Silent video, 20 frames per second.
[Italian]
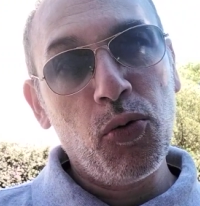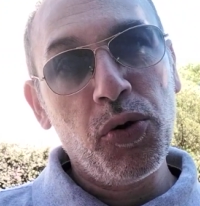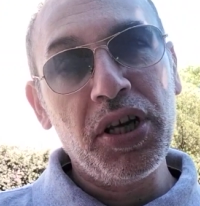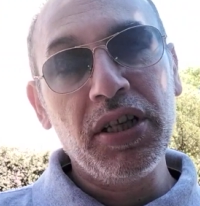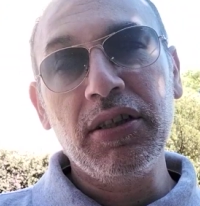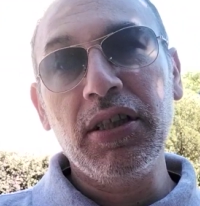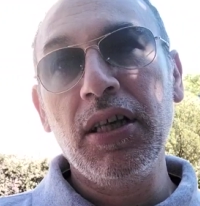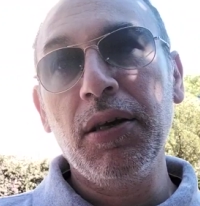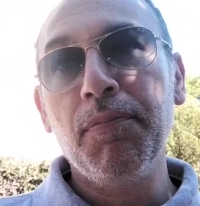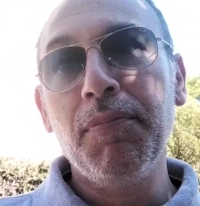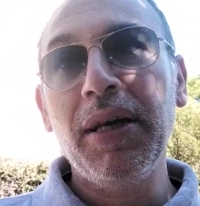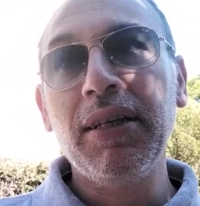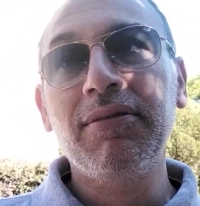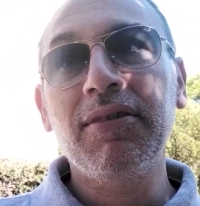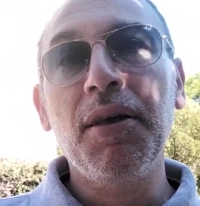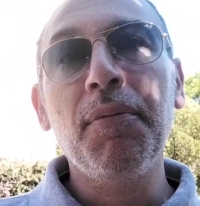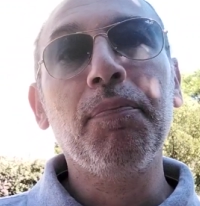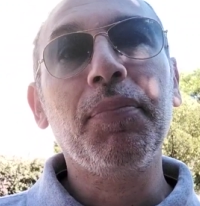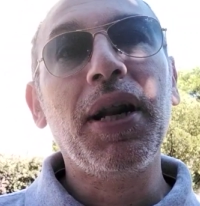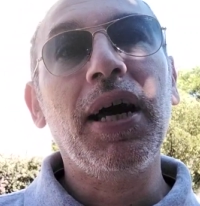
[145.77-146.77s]
quindi
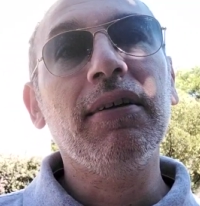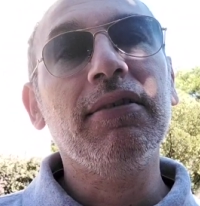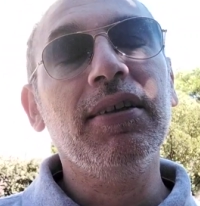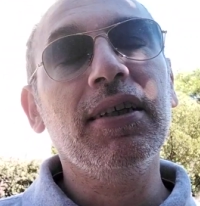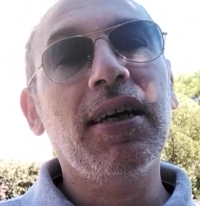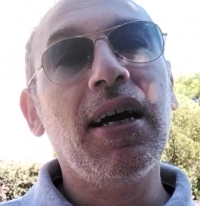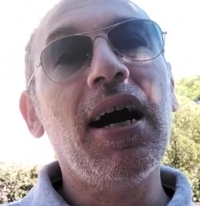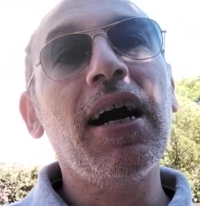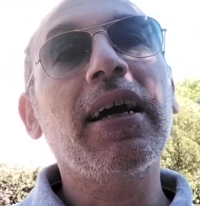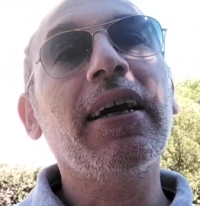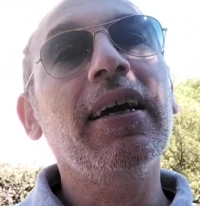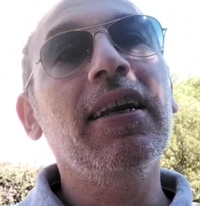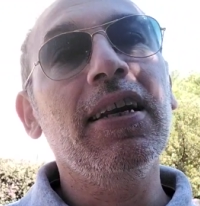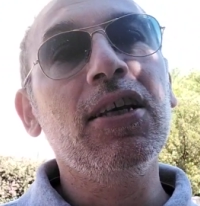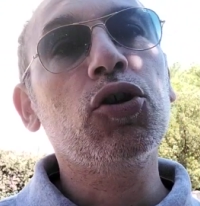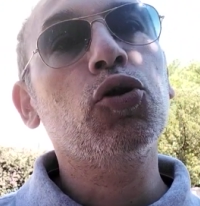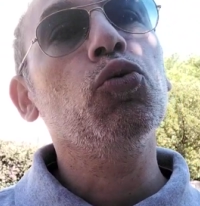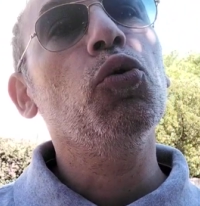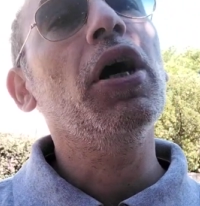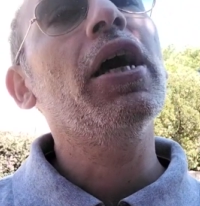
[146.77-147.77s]
mette in pratica anche le
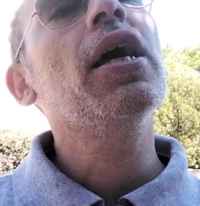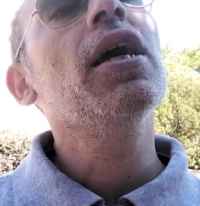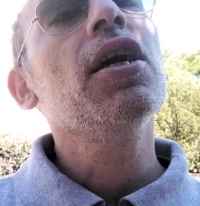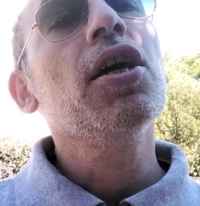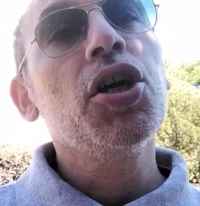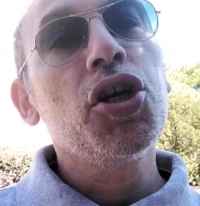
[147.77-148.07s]
sue